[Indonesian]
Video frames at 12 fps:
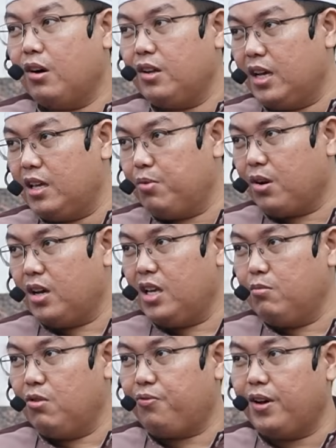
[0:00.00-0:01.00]
qala
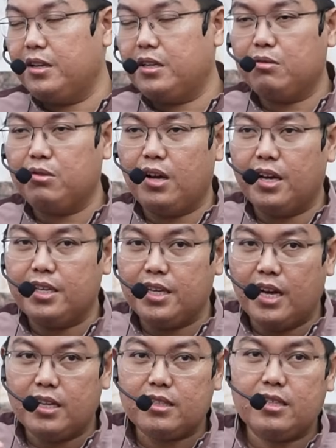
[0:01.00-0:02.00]
Ibrahimu fa inna Allah
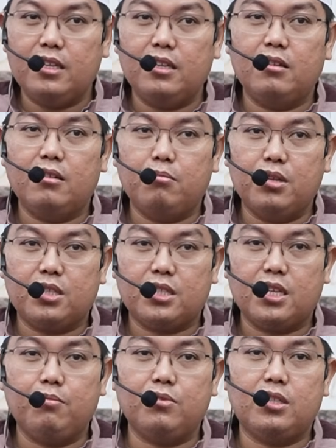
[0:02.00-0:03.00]
ya'ti
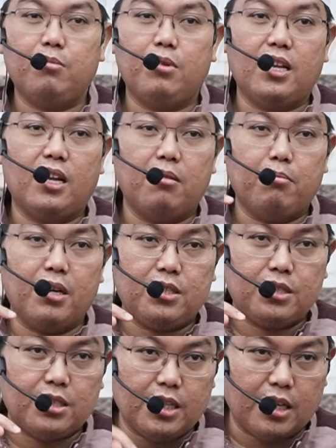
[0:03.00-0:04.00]
bisyamsi minal
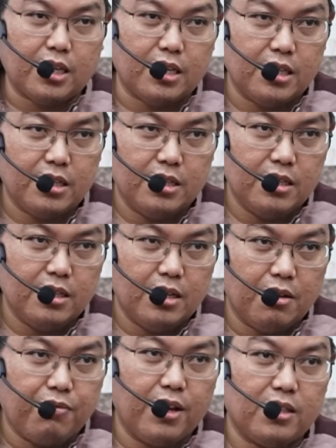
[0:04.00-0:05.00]
masyriq
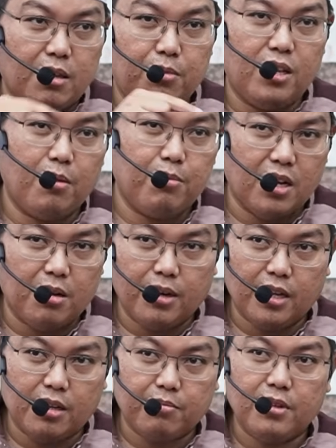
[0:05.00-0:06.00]
fa'ti biha minal
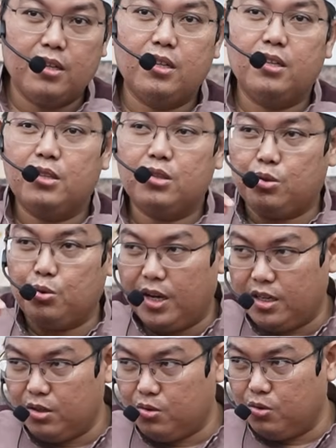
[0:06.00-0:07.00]
maghrib.
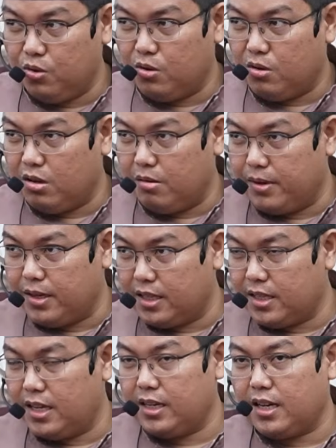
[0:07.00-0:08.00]
Tuhanku
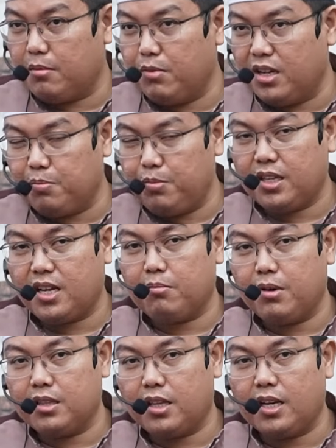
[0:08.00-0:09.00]
mendatangkan, menerbitkan
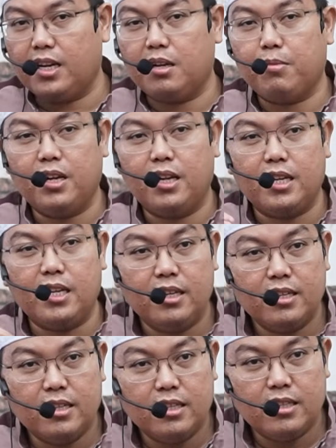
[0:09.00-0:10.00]
matahari dari mana? Dari
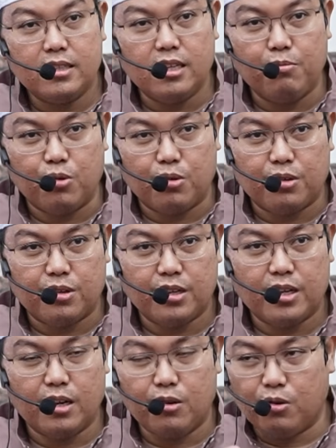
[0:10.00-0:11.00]

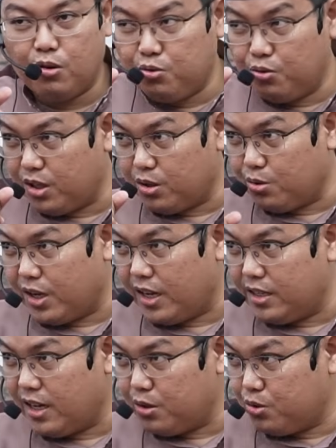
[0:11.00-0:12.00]
timur. Kalau kau juga
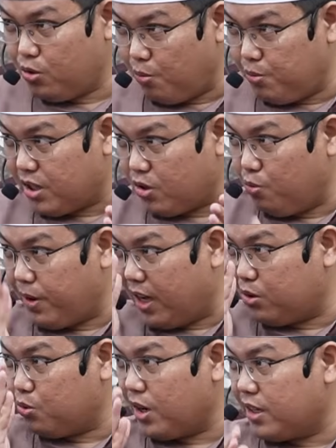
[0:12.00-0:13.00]
Tuhan, harusnya kau bisa rubah
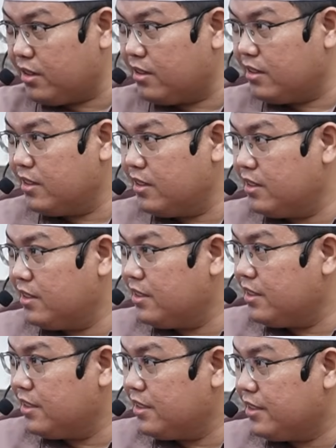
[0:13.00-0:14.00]
aturan
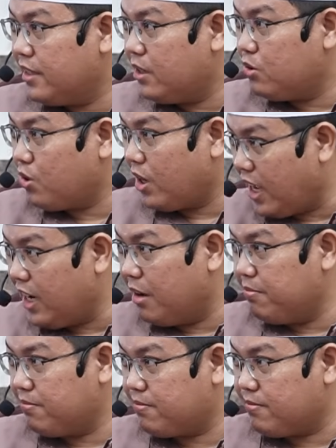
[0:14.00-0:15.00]
aturan
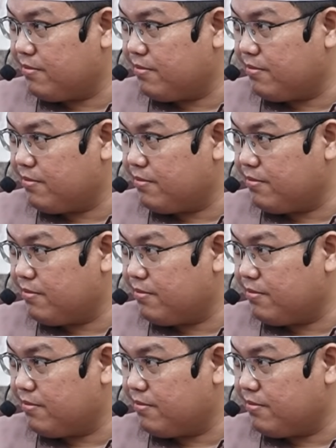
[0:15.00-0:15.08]
alam.